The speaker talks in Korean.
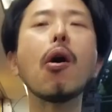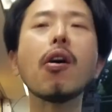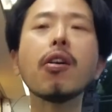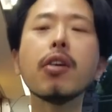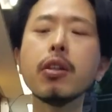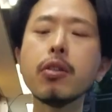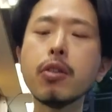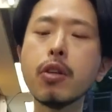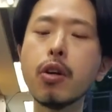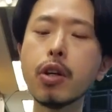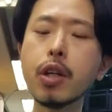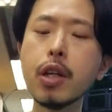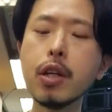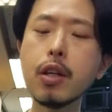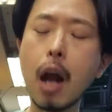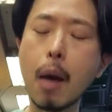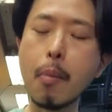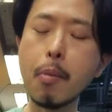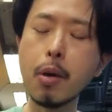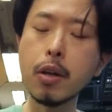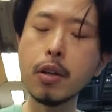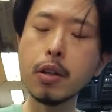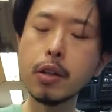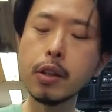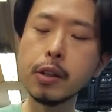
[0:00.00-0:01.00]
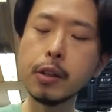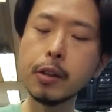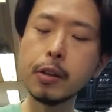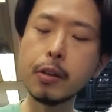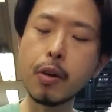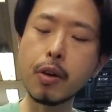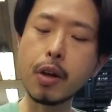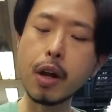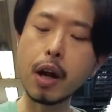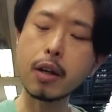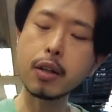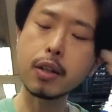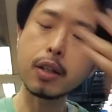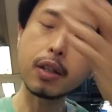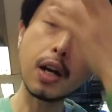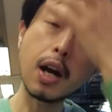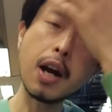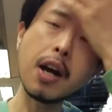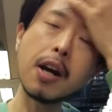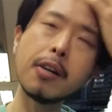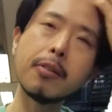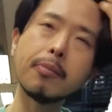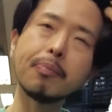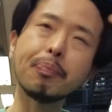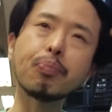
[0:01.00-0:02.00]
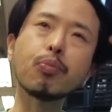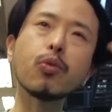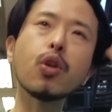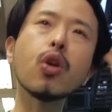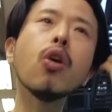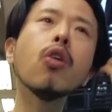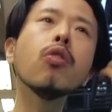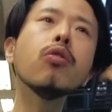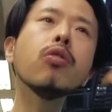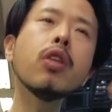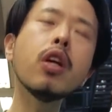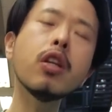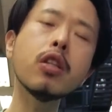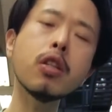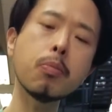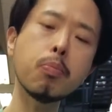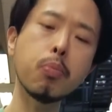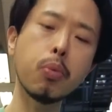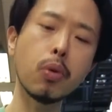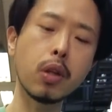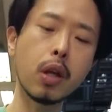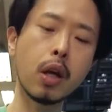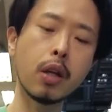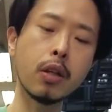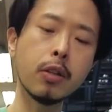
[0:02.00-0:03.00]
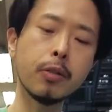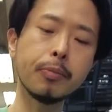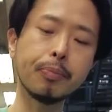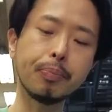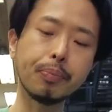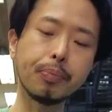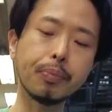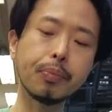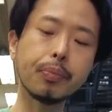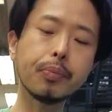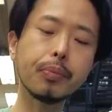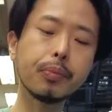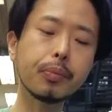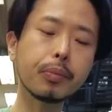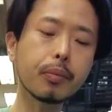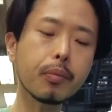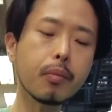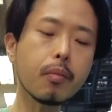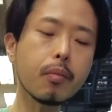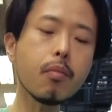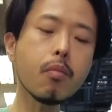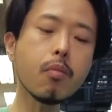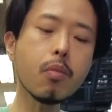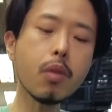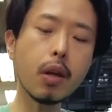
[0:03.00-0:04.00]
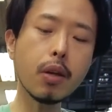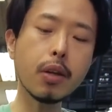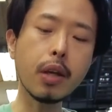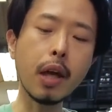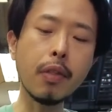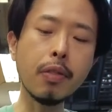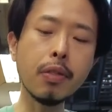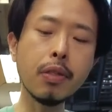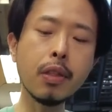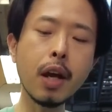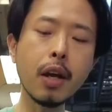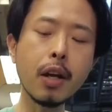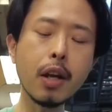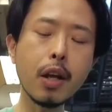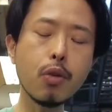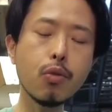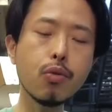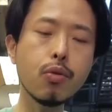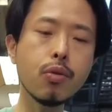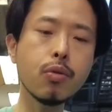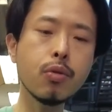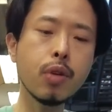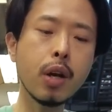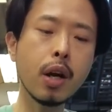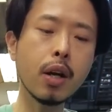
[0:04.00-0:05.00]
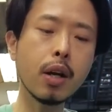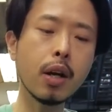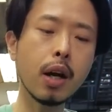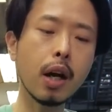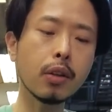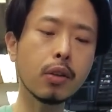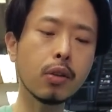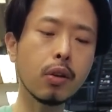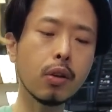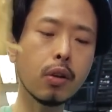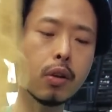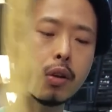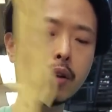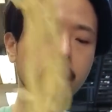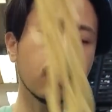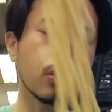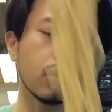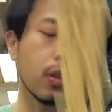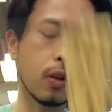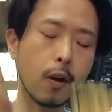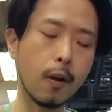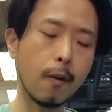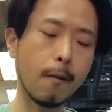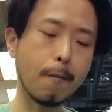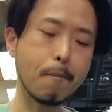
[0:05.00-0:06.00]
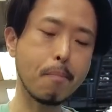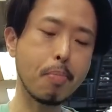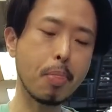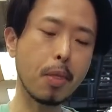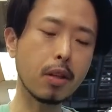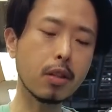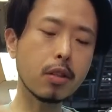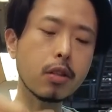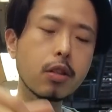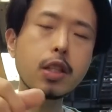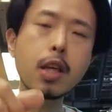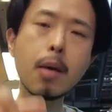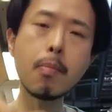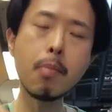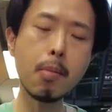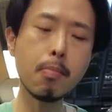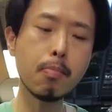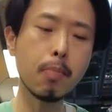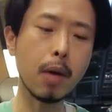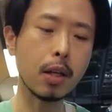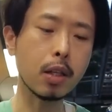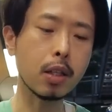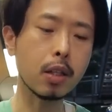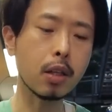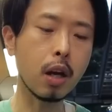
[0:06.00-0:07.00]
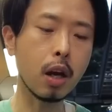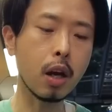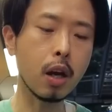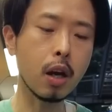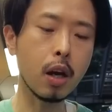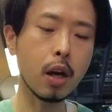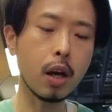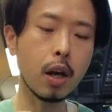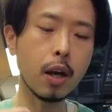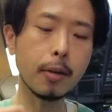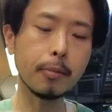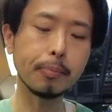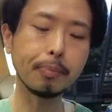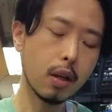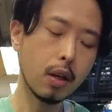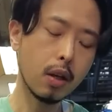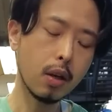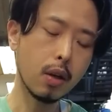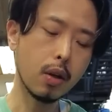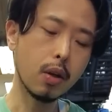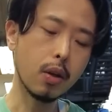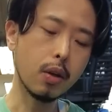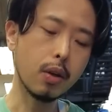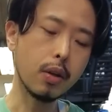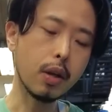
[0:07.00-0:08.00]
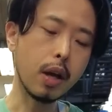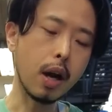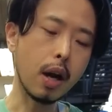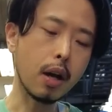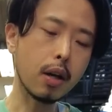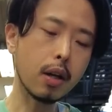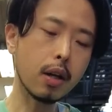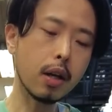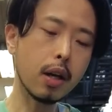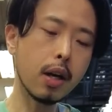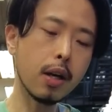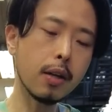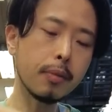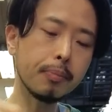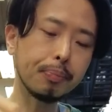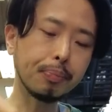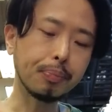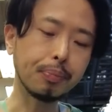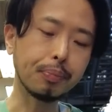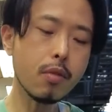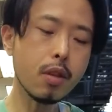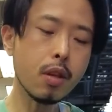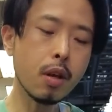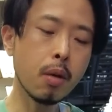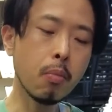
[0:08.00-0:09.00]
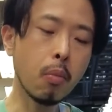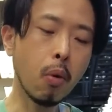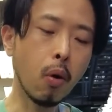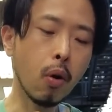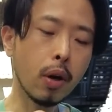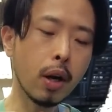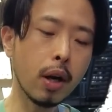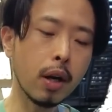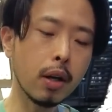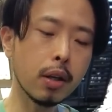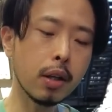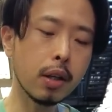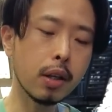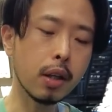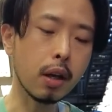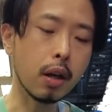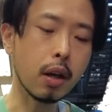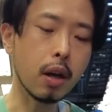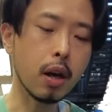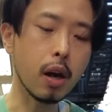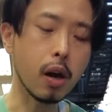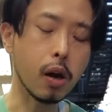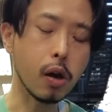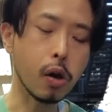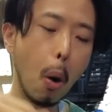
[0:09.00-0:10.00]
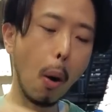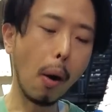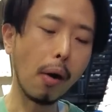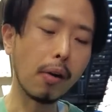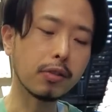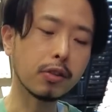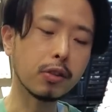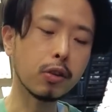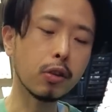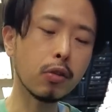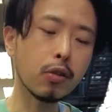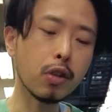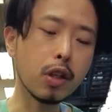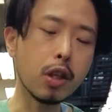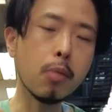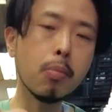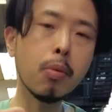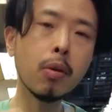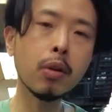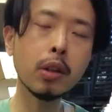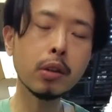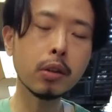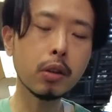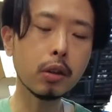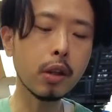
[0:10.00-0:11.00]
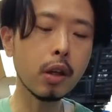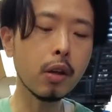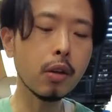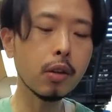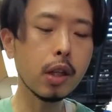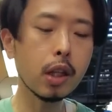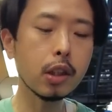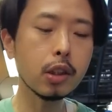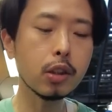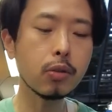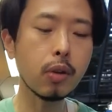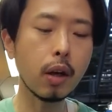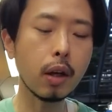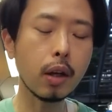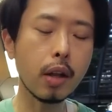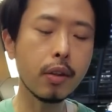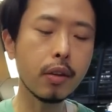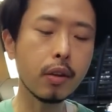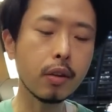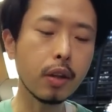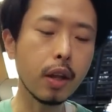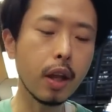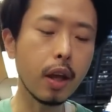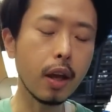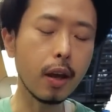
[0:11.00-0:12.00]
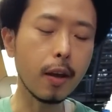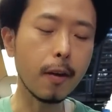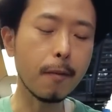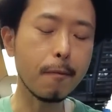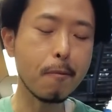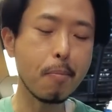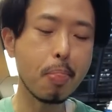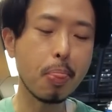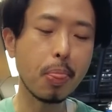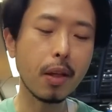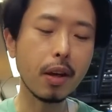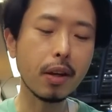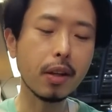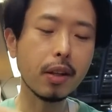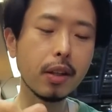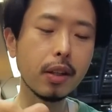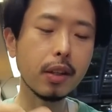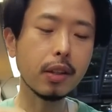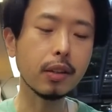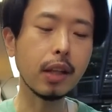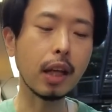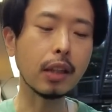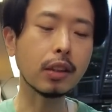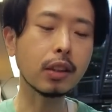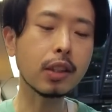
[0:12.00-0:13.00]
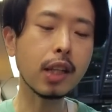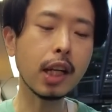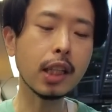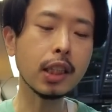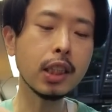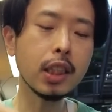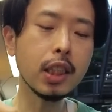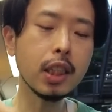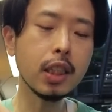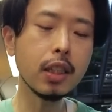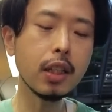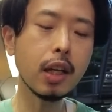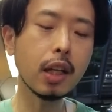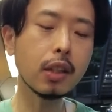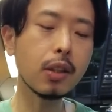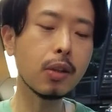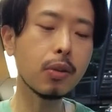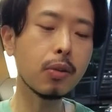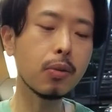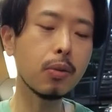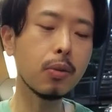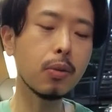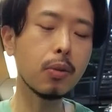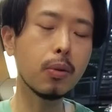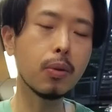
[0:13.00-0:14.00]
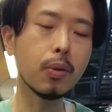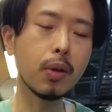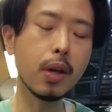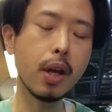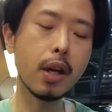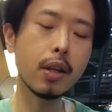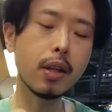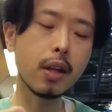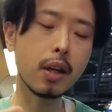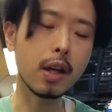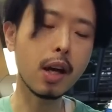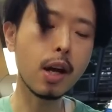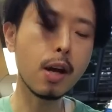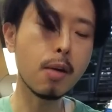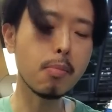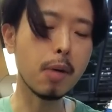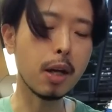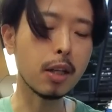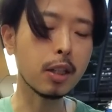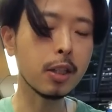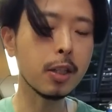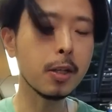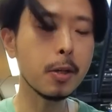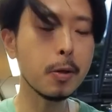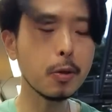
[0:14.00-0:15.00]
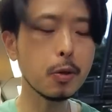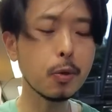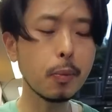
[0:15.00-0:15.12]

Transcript: 그래서 여기 라면은 약간 현대식보다는 옛날에 유행하던 그런 츠케멘 맛이라 약간 뭐라 그래야 될까? 저는 일본에서 태어나지도 않았는데 나츠카시하다고 해야 될까? 맛이?